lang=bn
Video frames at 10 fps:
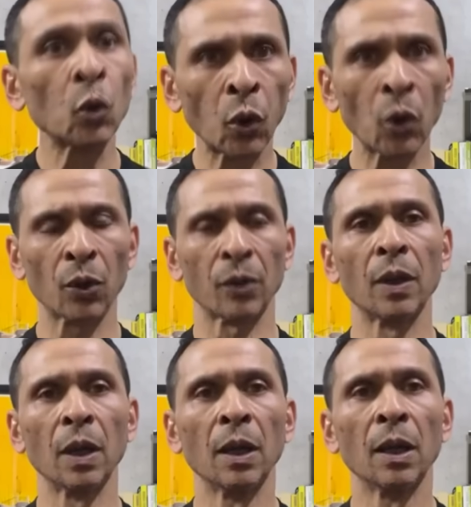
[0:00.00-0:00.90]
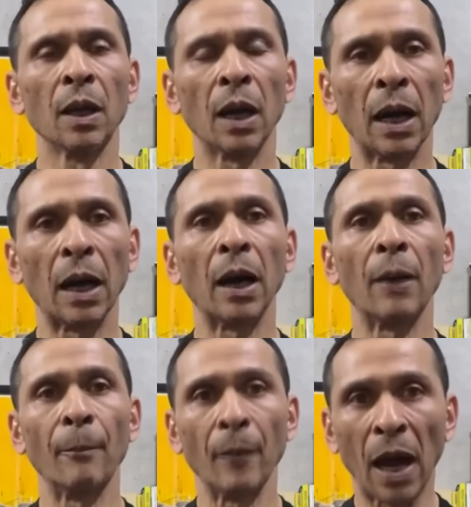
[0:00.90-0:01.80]
তুখোর
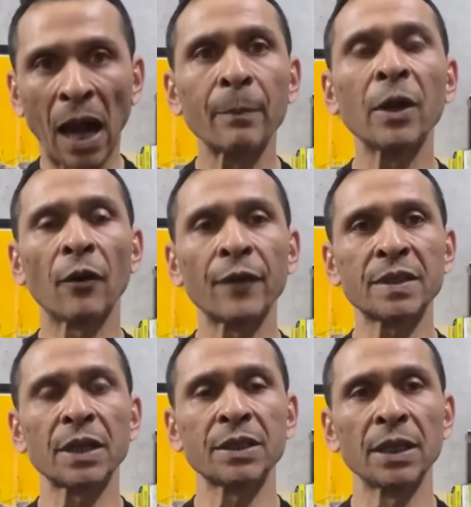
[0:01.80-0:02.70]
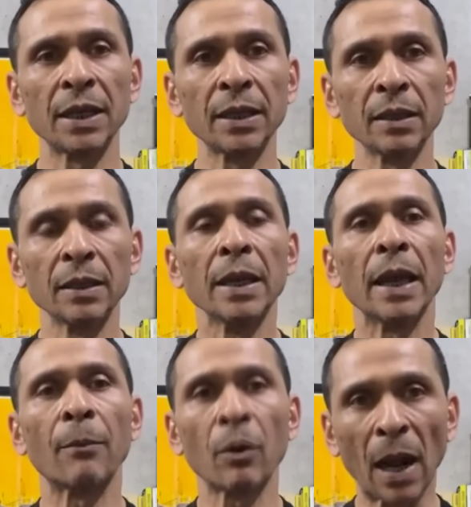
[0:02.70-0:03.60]
আর্মি অফিসার ছিলেন
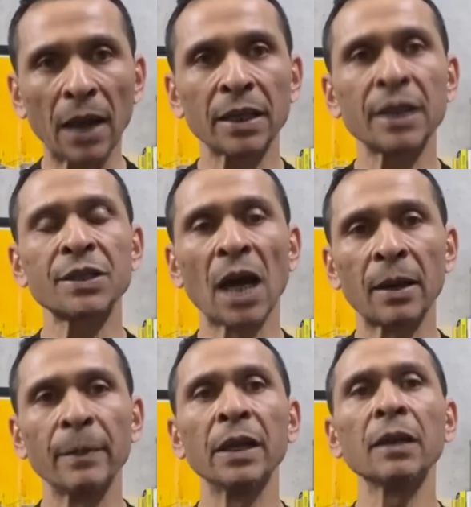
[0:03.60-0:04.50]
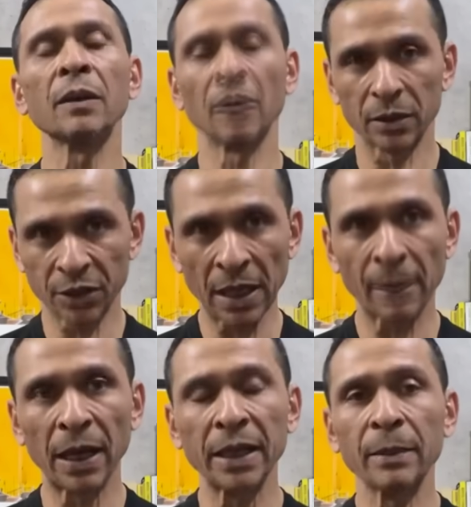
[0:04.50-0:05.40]
এবং বাংলাদেশ আর্মির
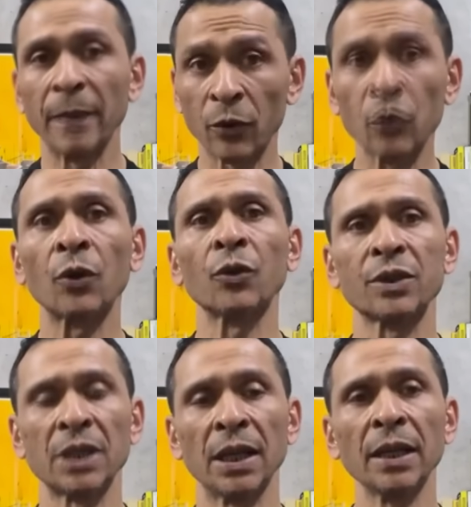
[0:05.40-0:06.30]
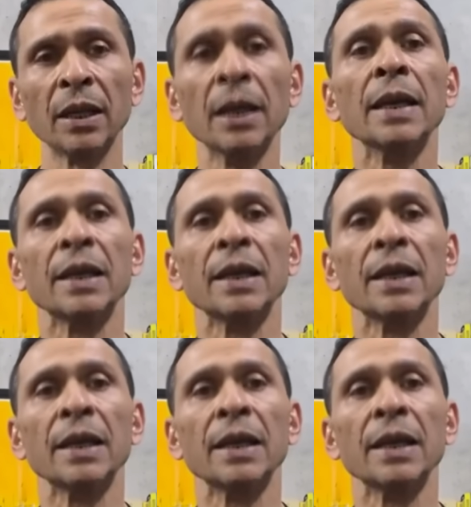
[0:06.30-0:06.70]
সেনাবাহিনীর মেরুদণ্ড ছিলেন